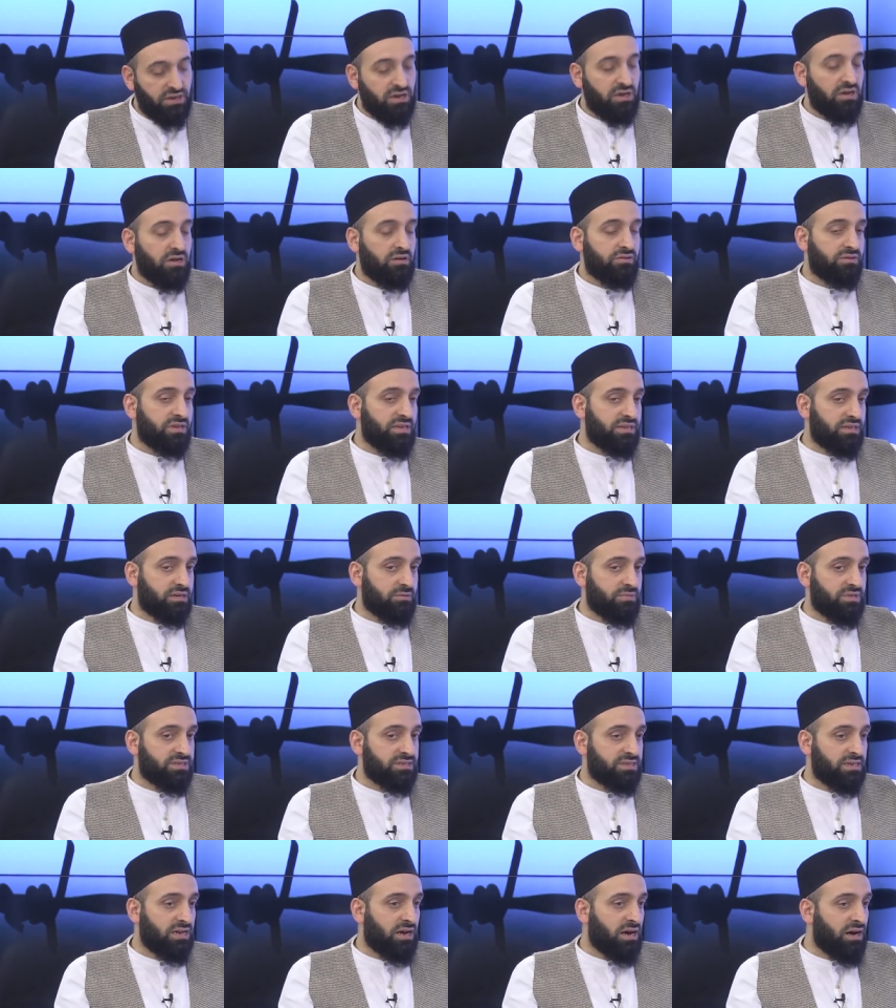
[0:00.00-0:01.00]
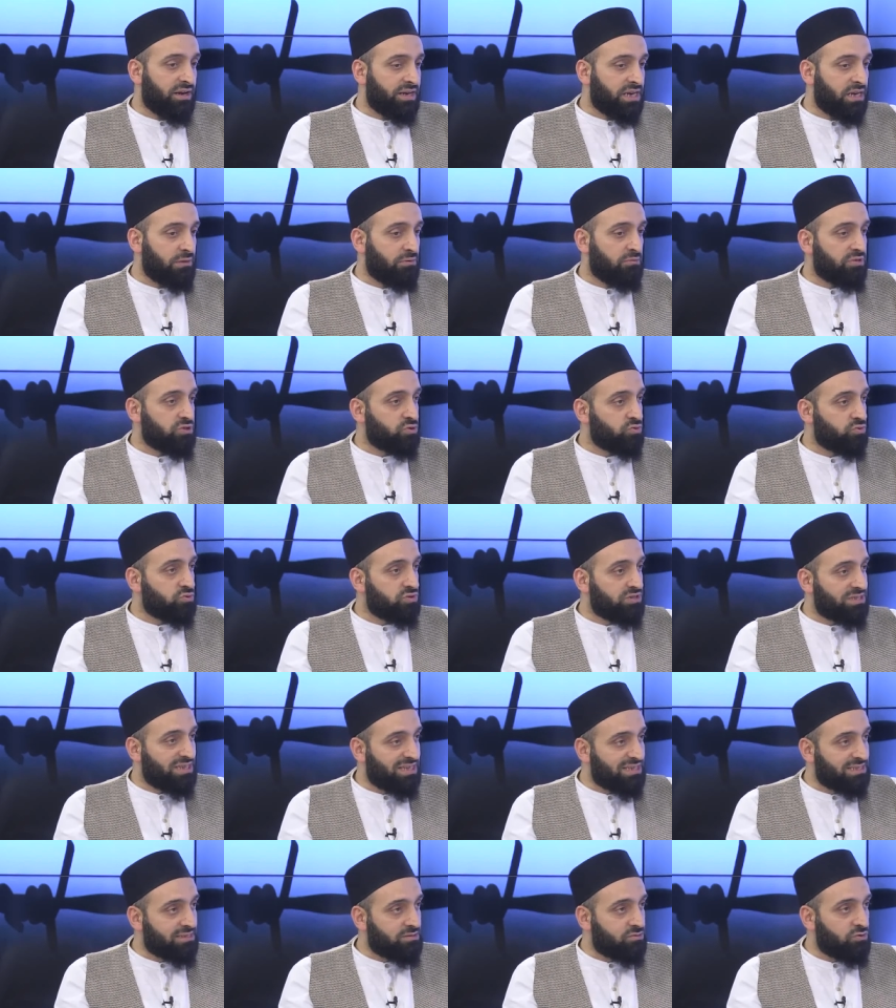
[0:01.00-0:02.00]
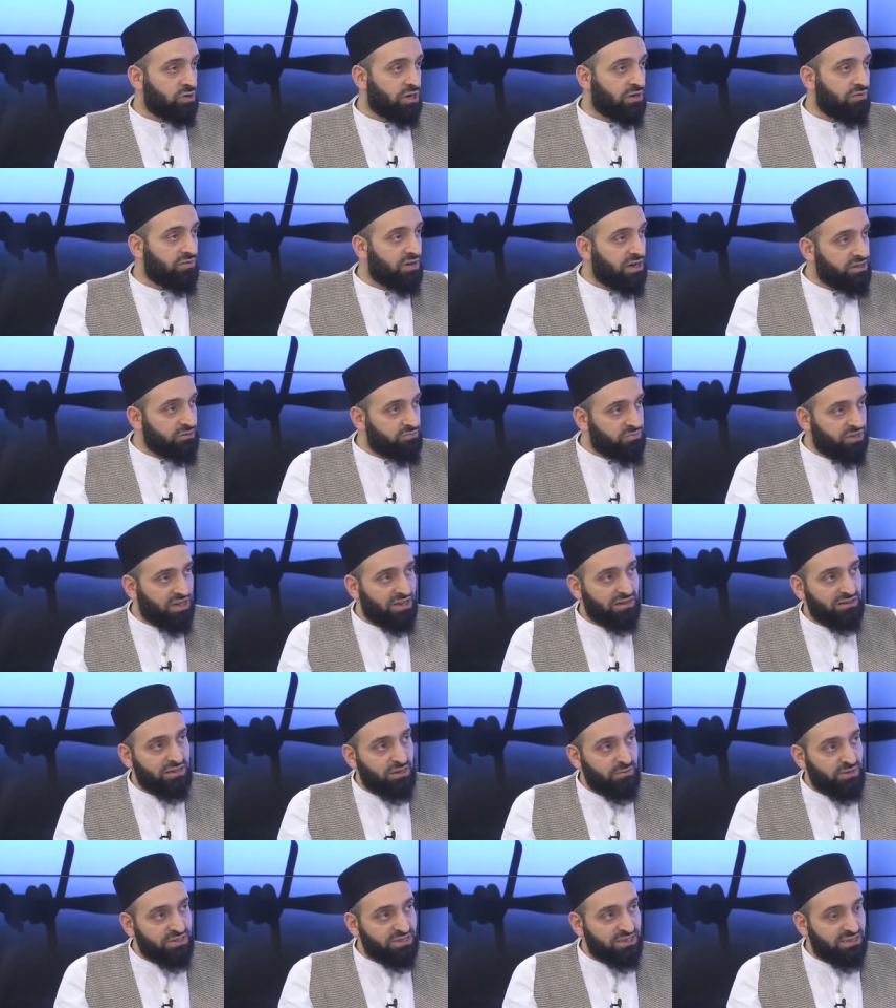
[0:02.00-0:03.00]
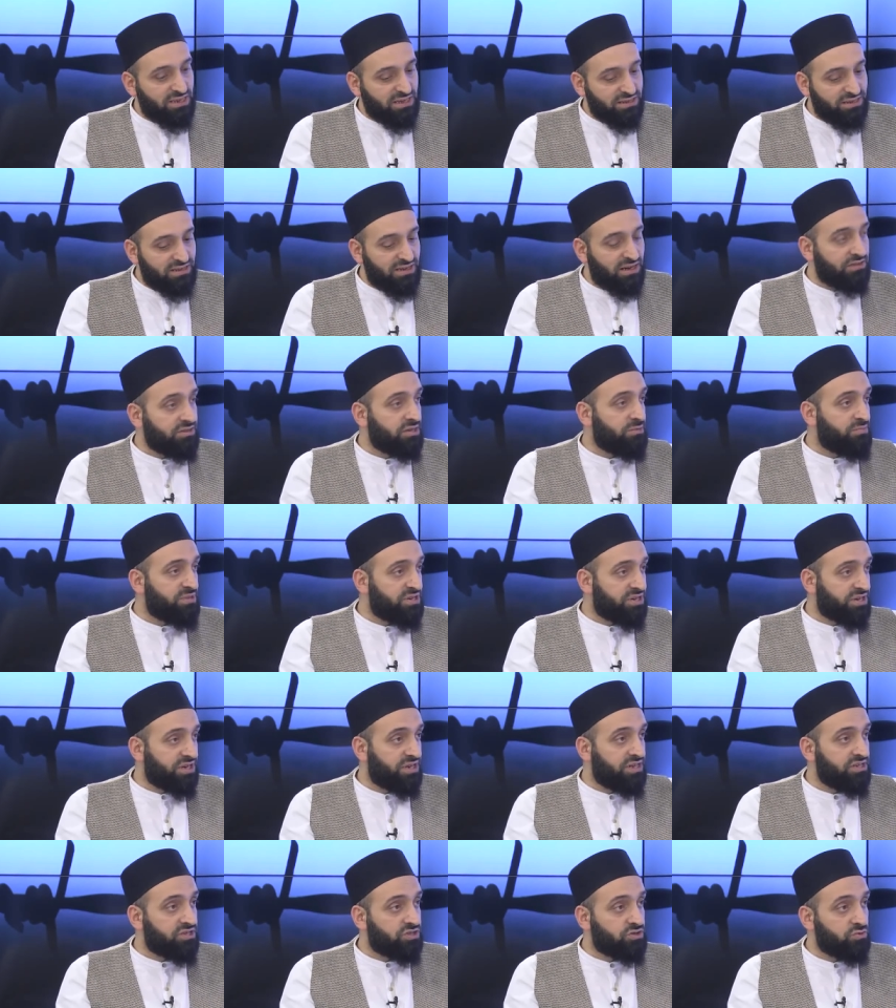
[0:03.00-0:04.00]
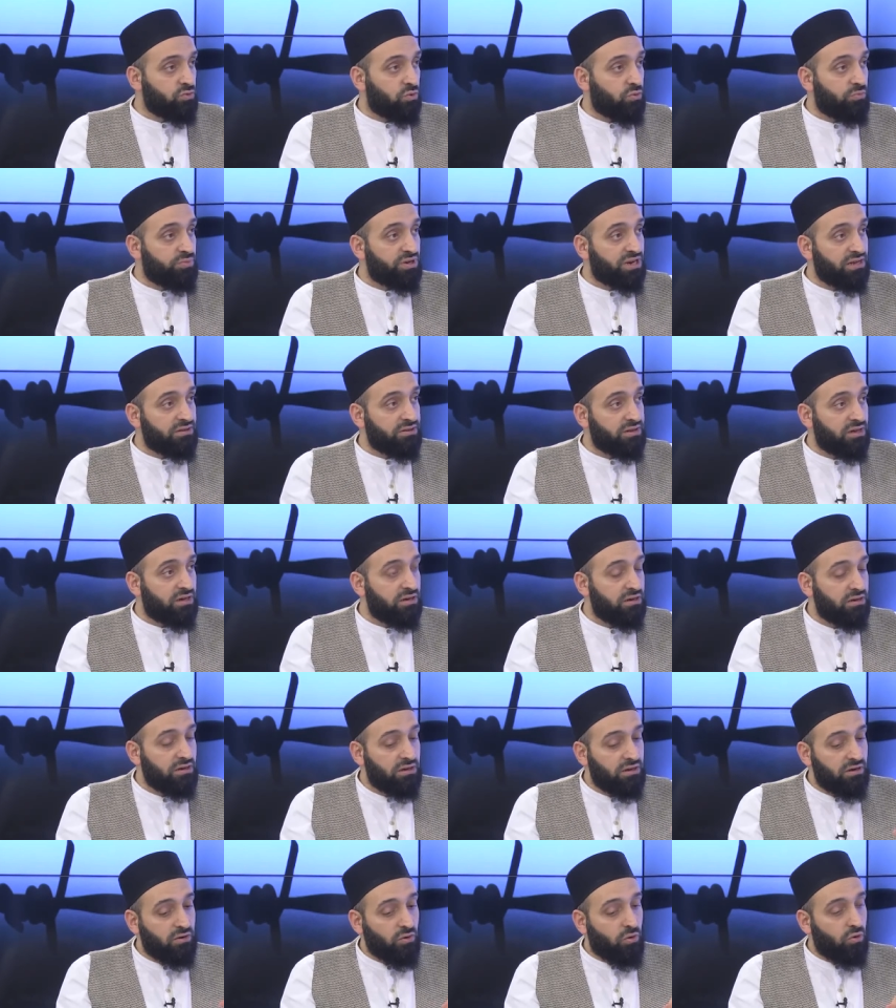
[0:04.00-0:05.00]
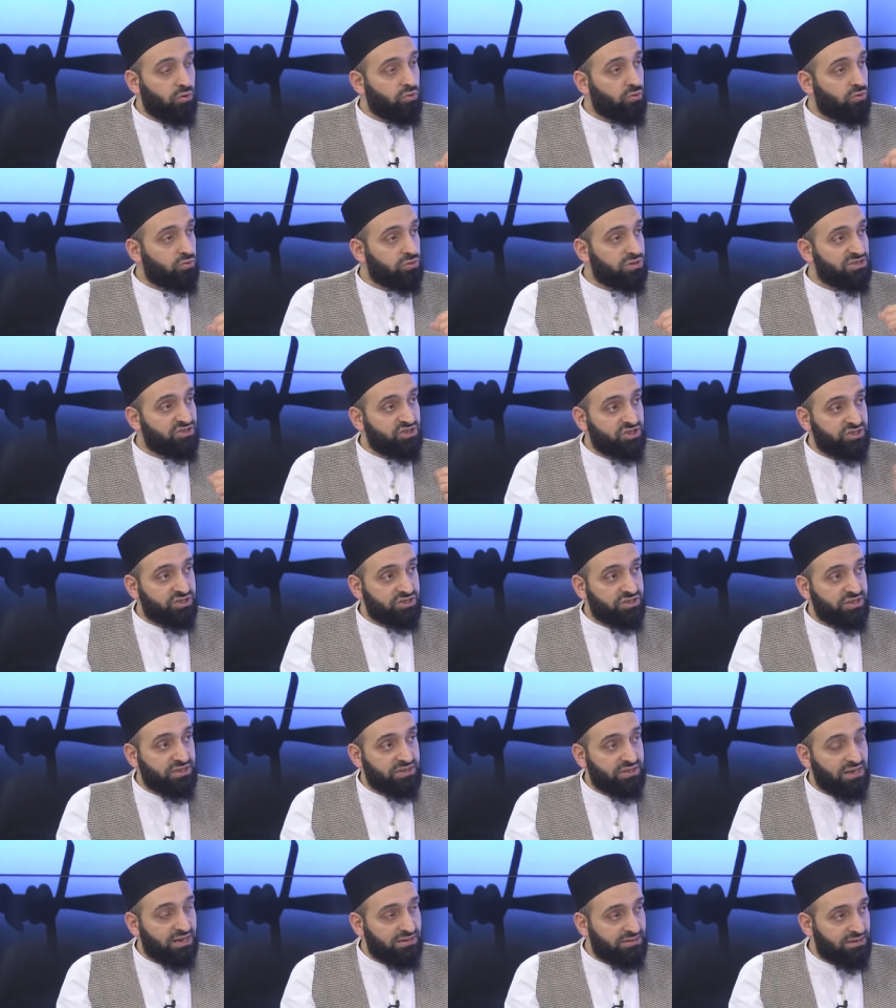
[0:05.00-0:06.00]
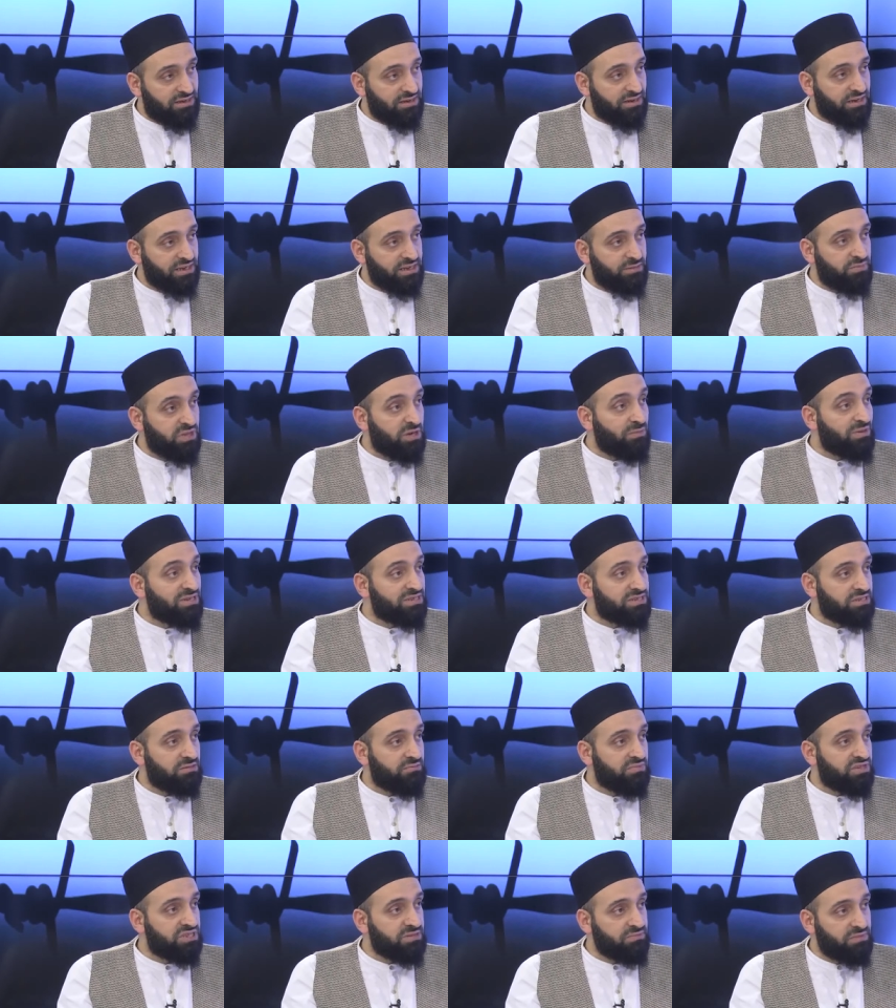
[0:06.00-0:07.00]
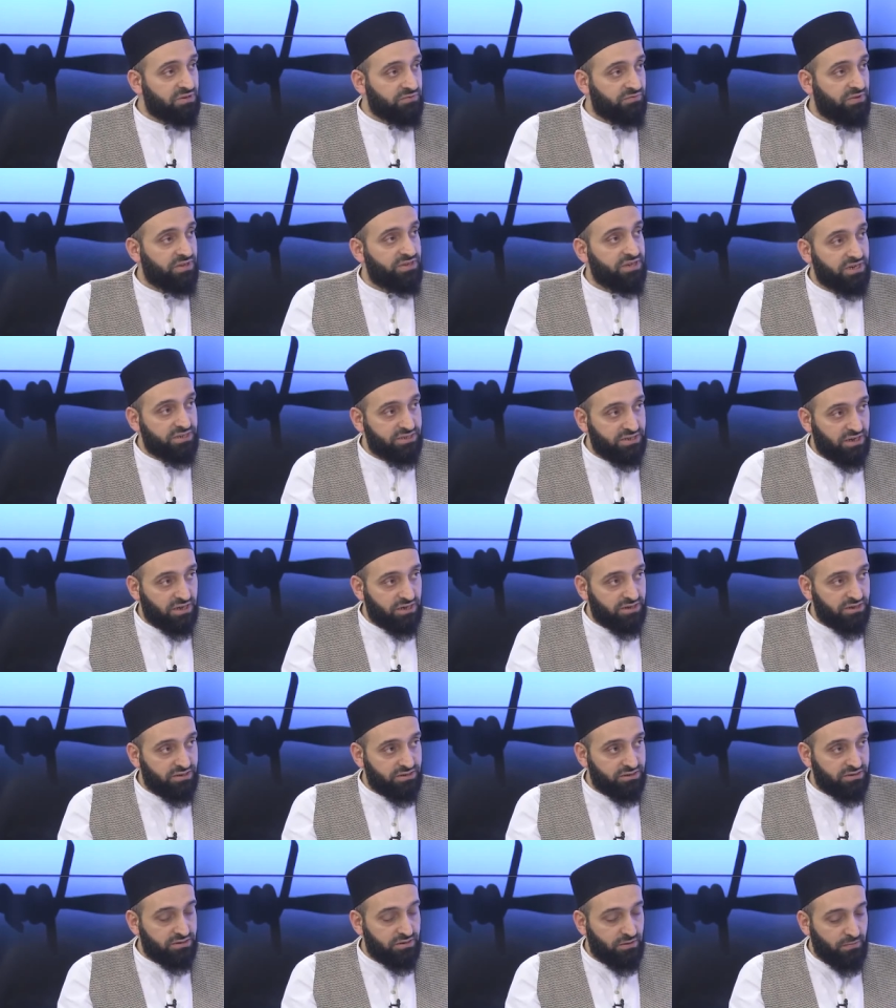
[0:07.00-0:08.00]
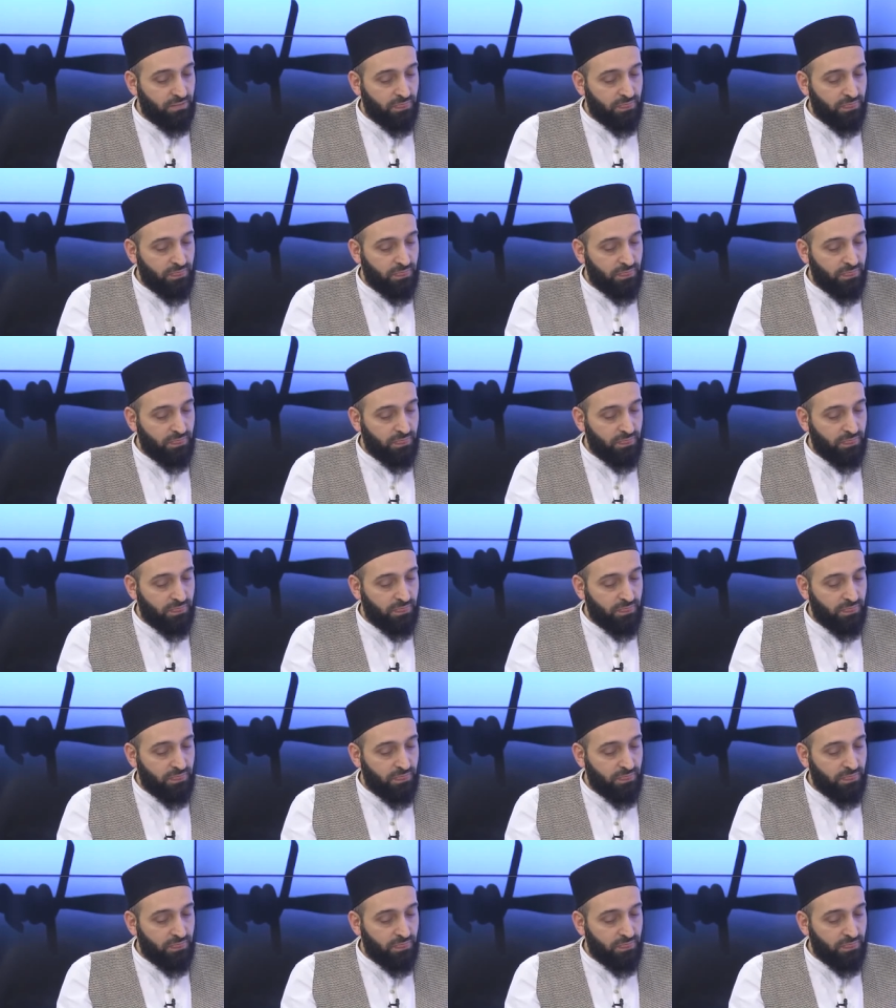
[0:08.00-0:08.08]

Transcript: Nedir mesela? Anne babası onu sesliyor, evladım kalk namaza dediği anda bir gencin bir anda o sıcacık yatağı terk edip namaz kılması bir fedakarlıktır.